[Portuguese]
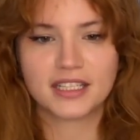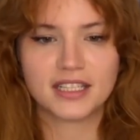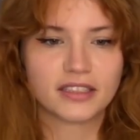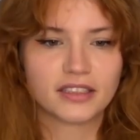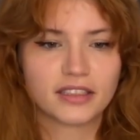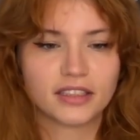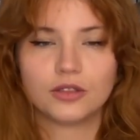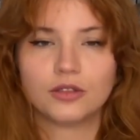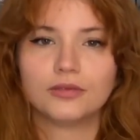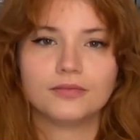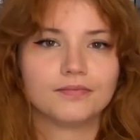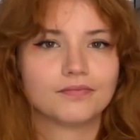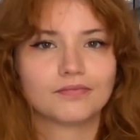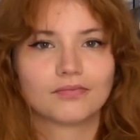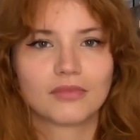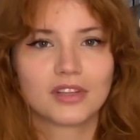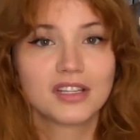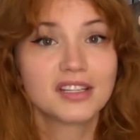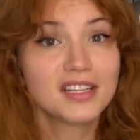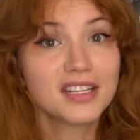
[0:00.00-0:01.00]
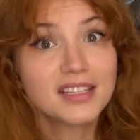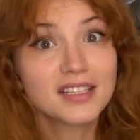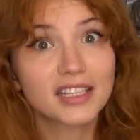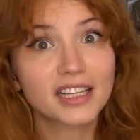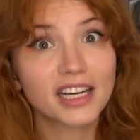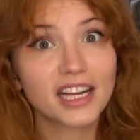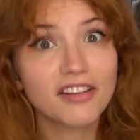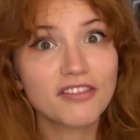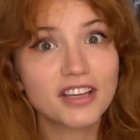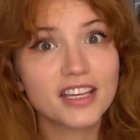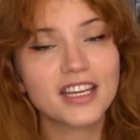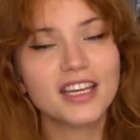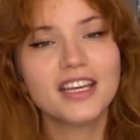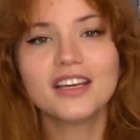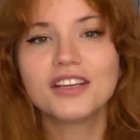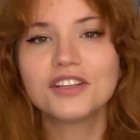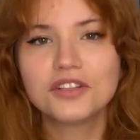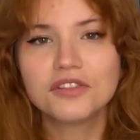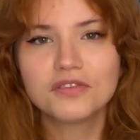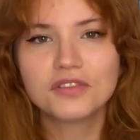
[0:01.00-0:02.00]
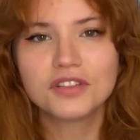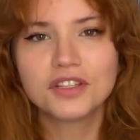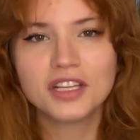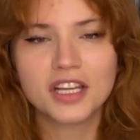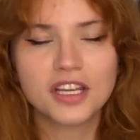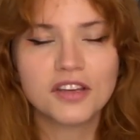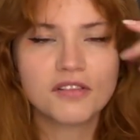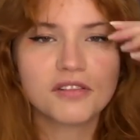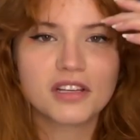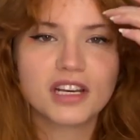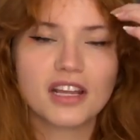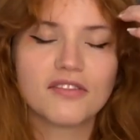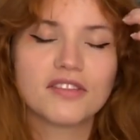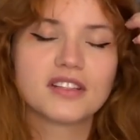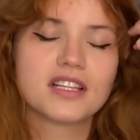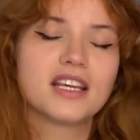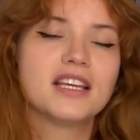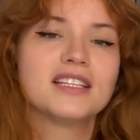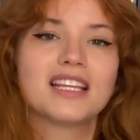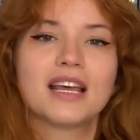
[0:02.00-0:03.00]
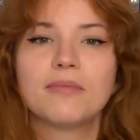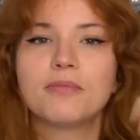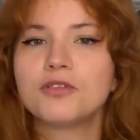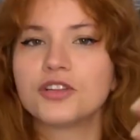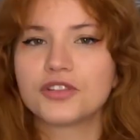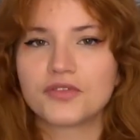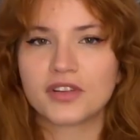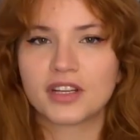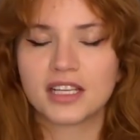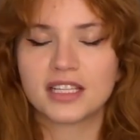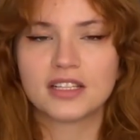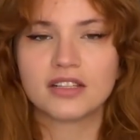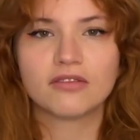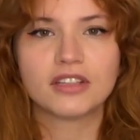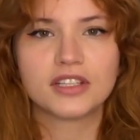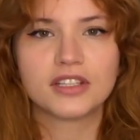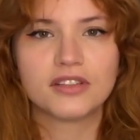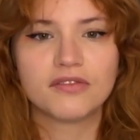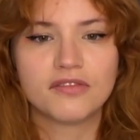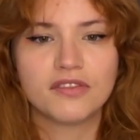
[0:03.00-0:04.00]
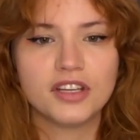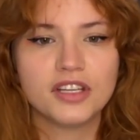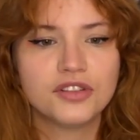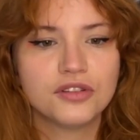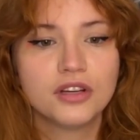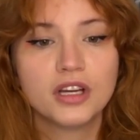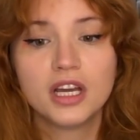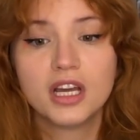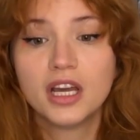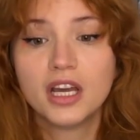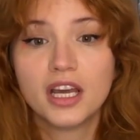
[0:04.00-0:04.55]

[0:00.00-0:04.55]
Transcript: então se inscreve aqui, ativa o sininho que daí você recebe notificação desse vídeo